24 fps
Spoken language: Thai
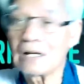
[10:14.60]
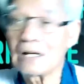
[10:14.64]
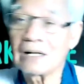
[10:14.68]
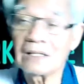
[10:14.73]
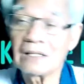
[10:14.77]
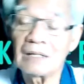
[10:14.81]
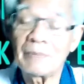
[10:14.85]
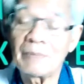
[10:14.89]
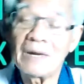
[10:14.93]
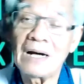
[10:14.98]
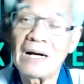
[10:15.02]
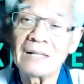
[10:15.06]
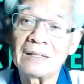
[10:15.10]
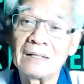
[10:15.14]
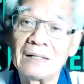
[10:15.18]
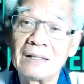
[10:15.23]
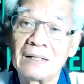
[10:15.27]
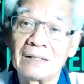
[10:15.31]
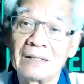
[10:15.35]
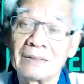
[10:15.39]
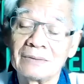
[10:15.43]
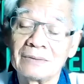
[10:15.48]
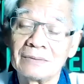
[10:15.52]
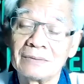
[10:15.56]
นรัฐบาลนี้
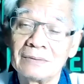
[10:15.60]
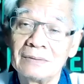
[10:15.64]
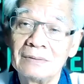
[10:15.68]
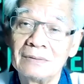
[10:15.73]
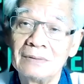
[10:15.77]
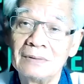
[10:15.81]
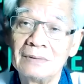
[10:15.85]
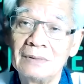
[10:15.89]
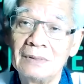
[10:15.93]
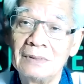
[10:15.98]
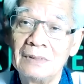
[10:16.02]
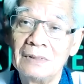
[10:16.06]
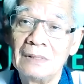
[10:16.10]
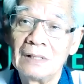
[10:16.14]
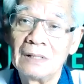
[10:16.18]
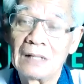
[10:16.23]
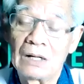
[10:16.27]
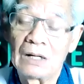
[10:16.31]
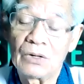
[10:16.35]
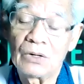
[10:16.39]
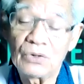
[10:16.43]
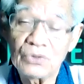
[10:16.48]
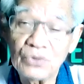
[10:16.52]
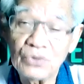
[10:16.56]
เนี่ยเอา
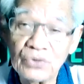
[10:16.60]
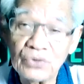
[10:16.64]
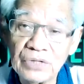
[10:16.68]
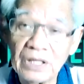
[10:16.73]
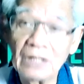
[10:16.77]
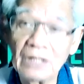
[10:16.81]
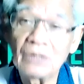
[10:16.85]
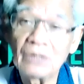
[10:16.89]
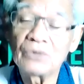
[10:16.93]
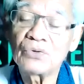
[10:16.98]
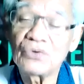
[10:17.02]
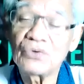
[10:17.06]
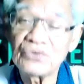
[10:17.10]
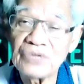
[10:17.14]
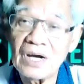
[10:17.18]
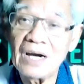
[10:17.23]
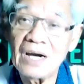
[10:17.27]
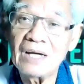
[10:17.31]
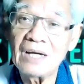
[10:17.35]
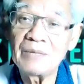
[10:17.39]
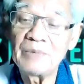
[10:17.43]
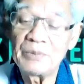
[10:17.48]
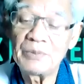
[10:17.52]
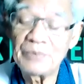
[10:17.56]
เขาก็ต้องคินเขาต้อง
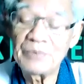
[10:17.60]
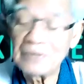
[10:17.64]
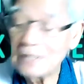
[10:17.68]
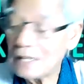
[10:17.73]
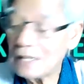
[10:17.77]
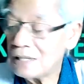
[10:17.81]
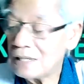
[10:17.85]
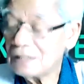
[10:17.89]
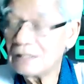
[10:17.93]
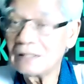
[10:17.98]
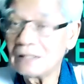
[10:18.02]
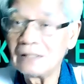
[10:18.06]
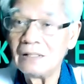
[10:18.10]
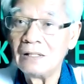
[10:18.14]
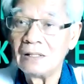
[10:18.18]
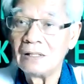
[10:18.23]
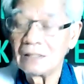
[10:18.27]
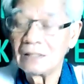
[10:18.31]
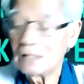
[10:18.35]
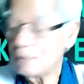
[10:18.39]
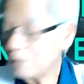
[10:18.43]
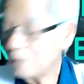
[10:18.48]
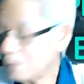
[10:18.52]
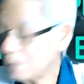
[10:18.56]
ใช้มีปัญญาเลี้ยง
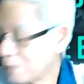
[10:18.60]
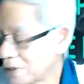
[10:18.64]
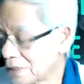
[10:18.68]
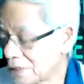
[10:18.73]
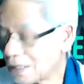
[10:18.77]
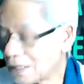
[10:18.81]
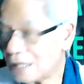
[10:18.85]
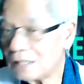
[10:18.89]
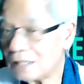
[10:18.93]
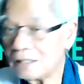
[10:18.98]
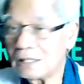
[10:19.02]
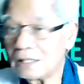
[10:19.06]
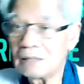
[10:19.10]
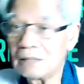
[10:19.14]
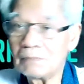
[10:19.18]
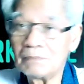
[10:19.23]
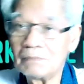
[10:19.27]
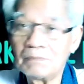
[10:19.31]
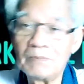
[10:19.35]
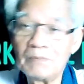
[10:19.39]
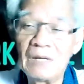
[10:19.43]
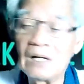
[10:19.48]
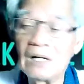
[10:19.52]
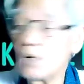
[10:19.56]
ถ้ามีปัญญาเลี้ยง
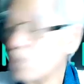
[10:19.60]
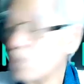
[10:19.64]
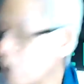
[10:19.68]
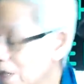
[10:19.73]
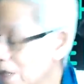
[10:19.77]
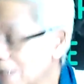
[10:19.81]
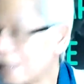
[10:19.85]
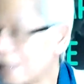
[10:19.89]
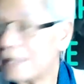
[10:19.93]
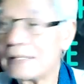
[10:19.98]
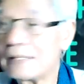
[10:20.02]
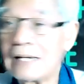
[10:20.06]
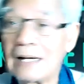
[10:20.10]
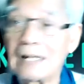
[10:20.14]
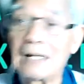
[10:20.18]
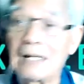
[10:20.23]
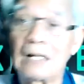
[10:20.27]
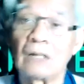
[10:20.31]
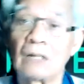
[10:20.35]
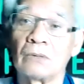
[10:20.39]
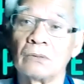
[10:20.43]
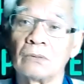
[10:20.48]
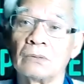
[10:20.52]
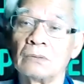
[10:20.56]
มึงลุยเลย ทั้งนั้น
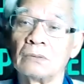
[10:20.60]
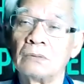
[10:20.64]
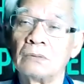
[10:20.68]
เอา